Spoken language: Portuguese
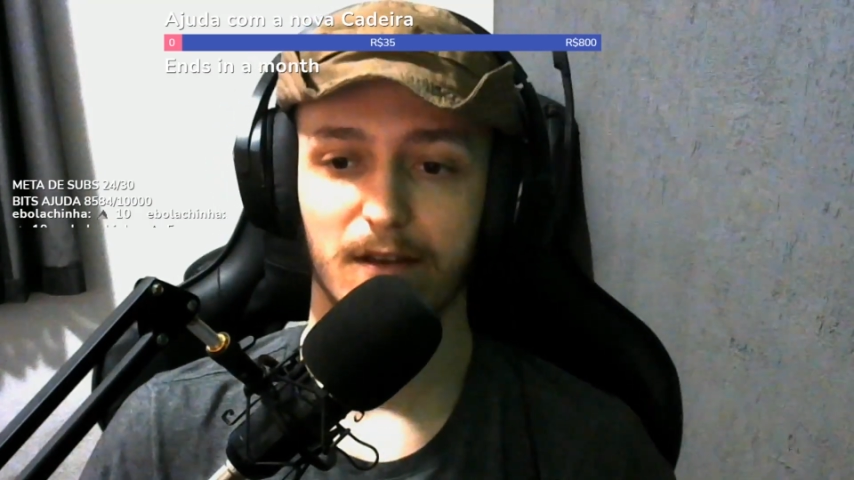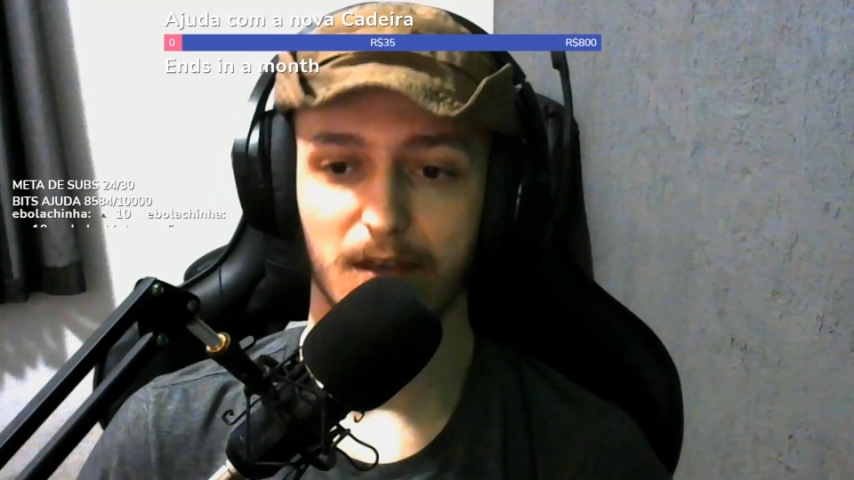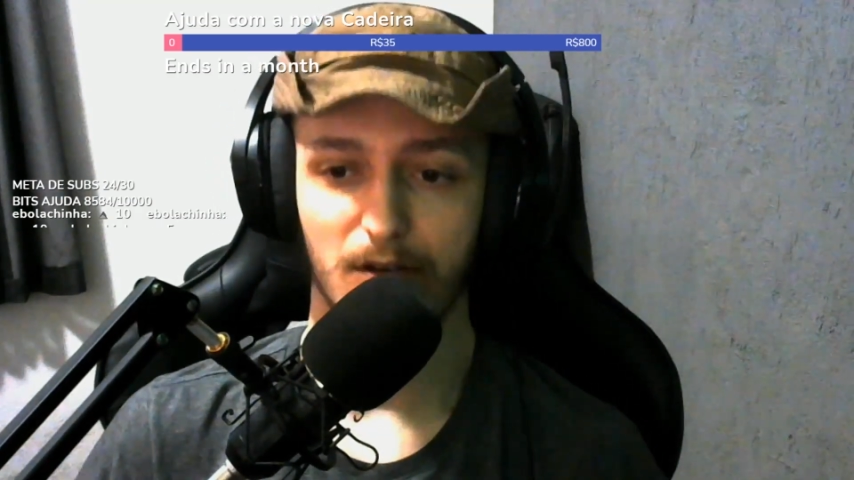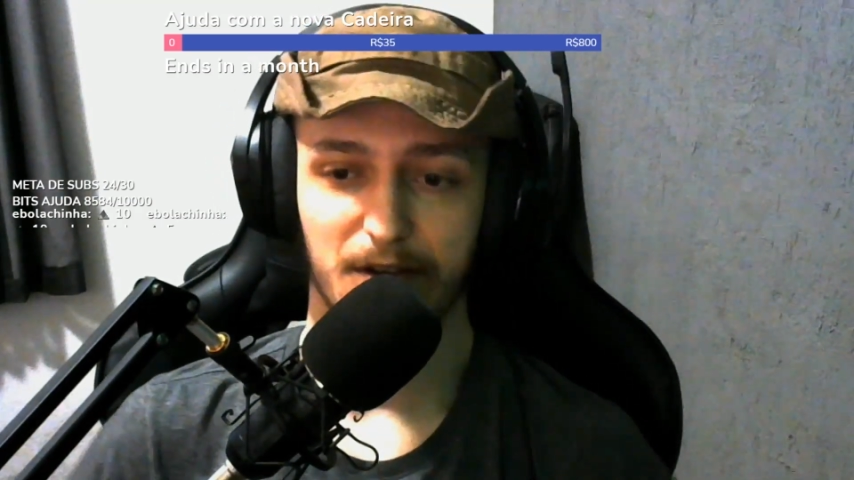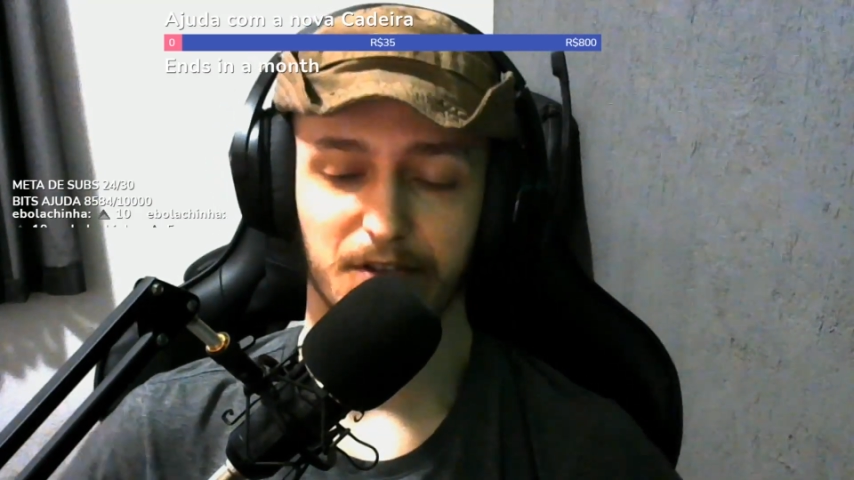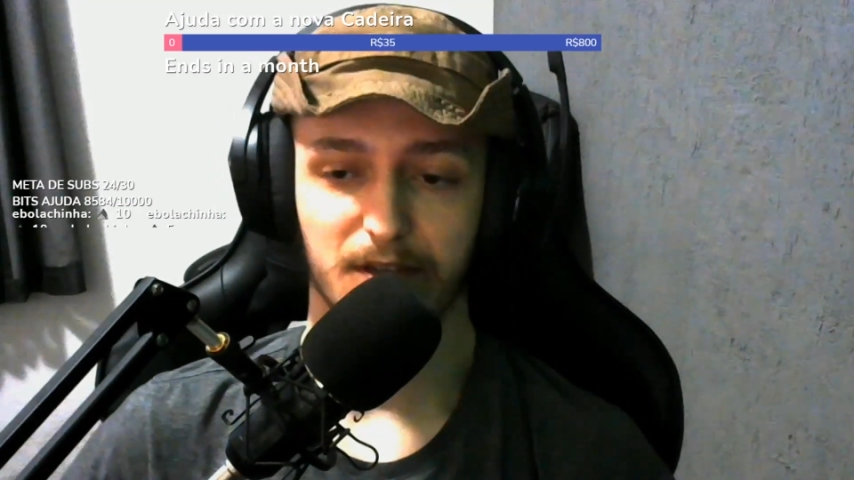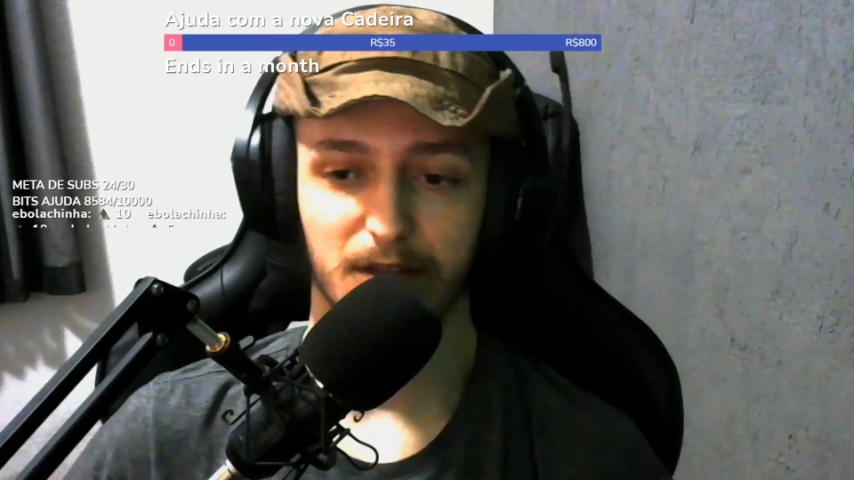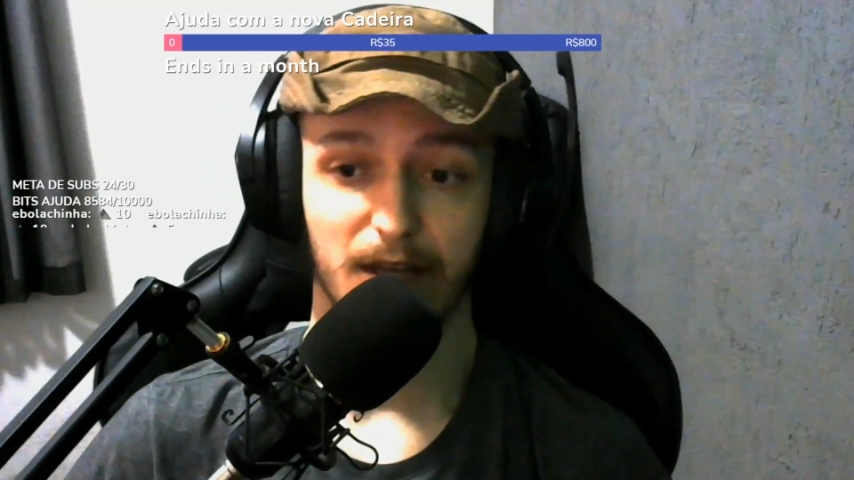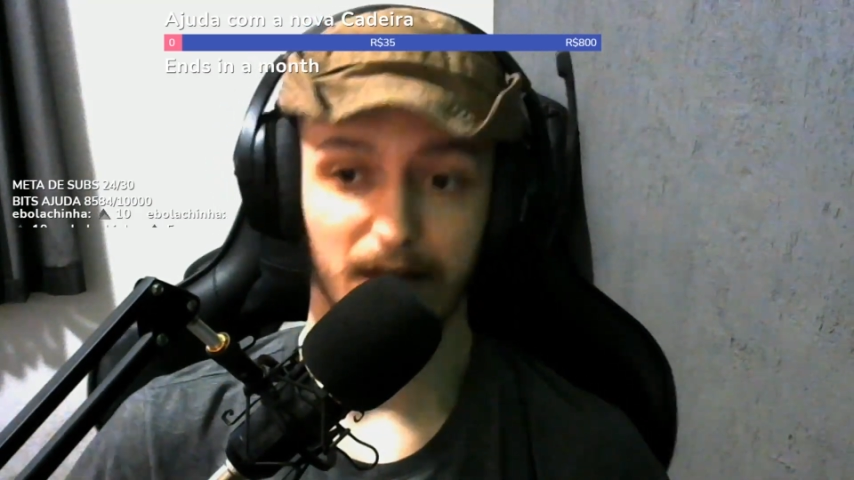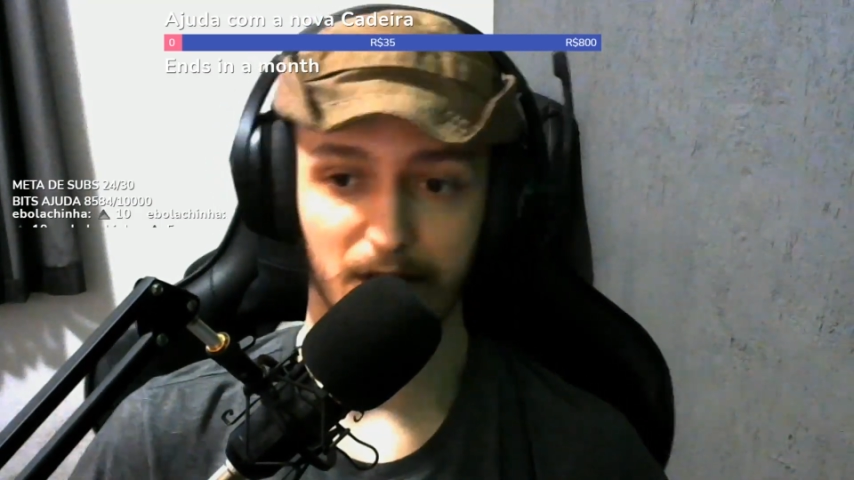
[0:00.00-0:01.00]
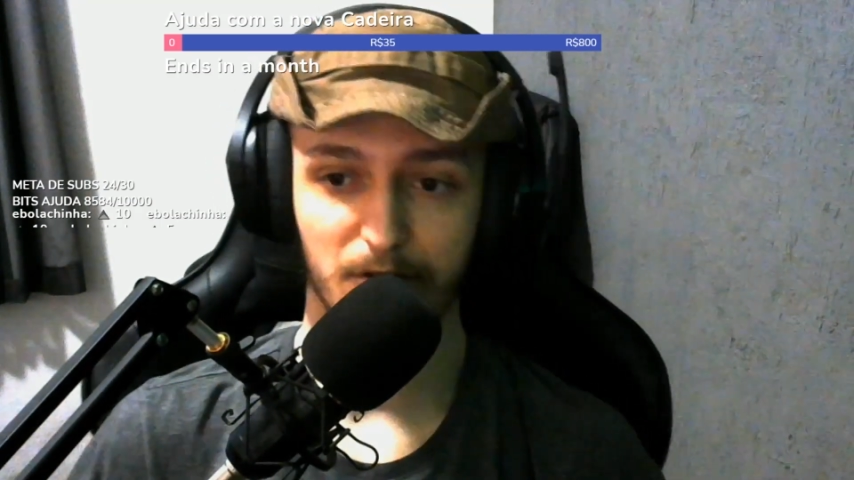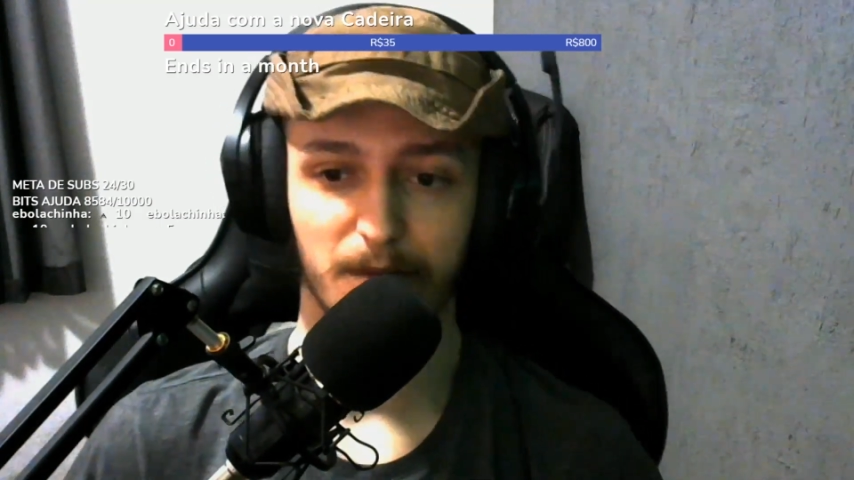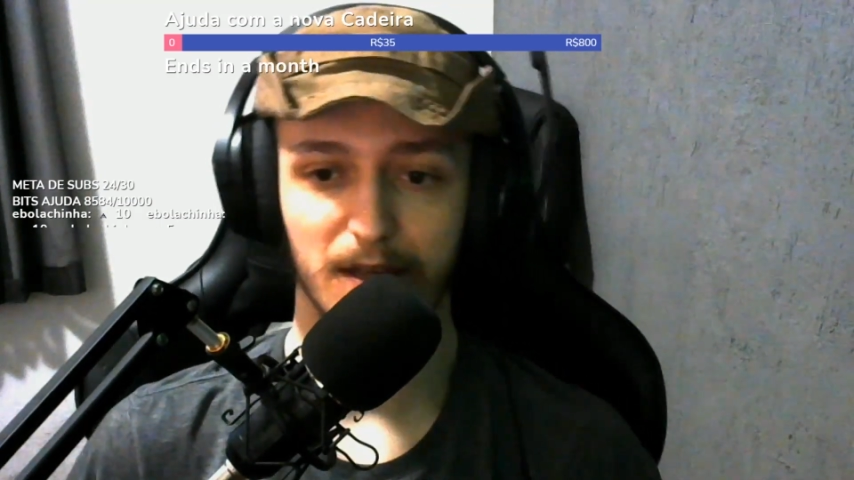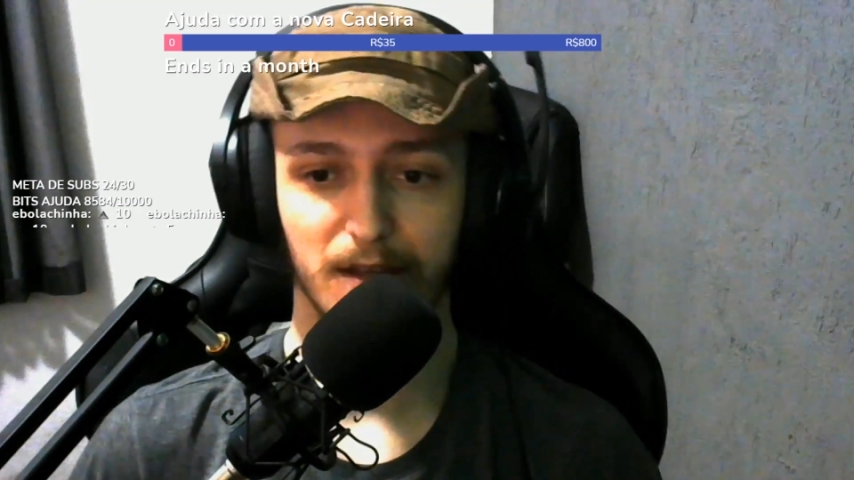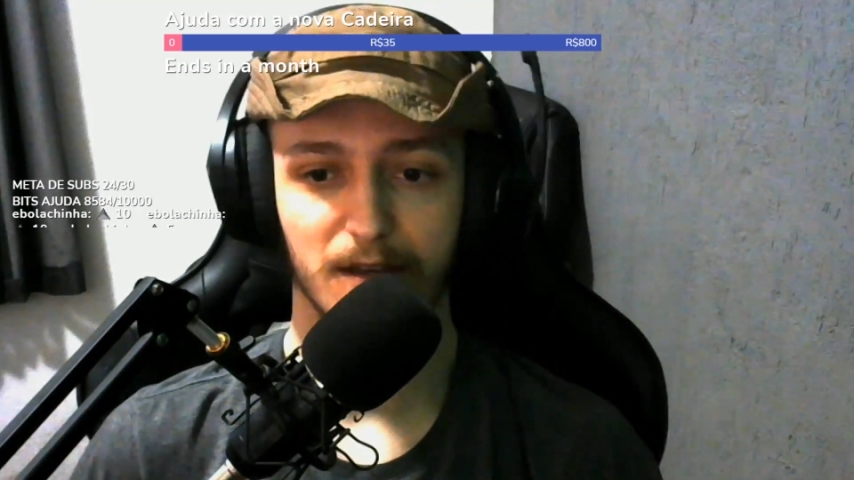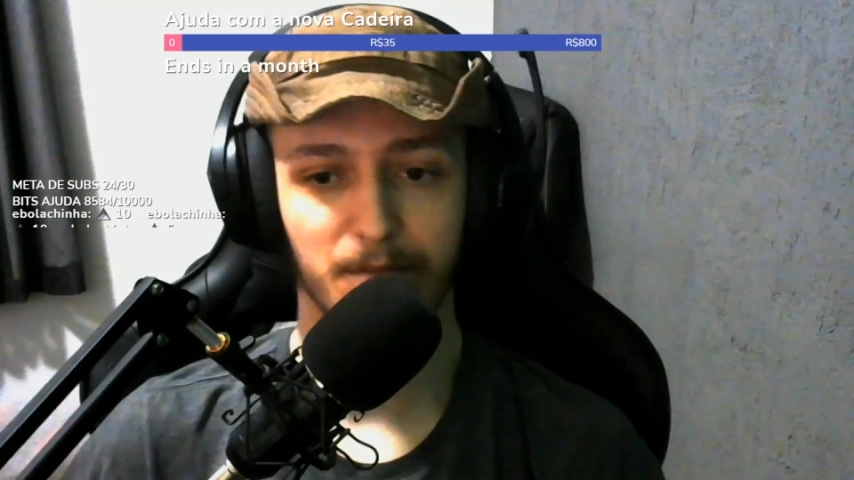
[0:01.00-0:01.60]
Eu acho que tá indo bem.